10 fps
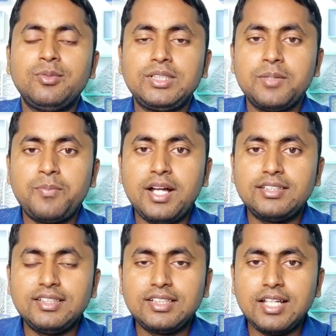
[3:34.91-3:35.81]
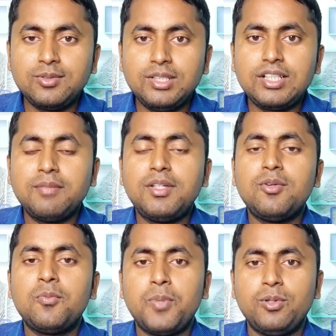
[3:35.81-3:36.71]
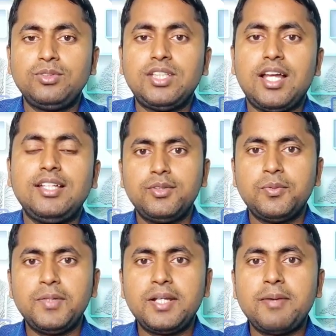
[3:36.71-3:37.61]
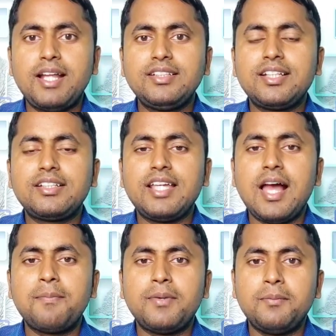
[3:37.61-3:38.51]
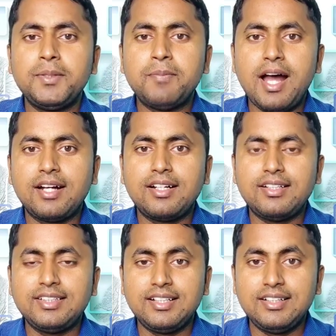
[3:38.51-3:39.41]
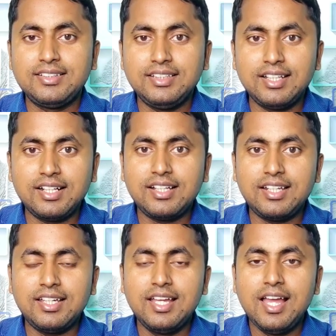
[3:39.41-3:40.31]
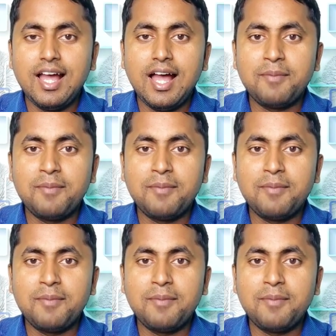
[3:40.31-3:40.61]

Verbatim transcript: उनके पास इनका जो इनकम है वो पहुंच जाएगी तो मेहरबानी करके आप अभी भागकर ये गलती न करें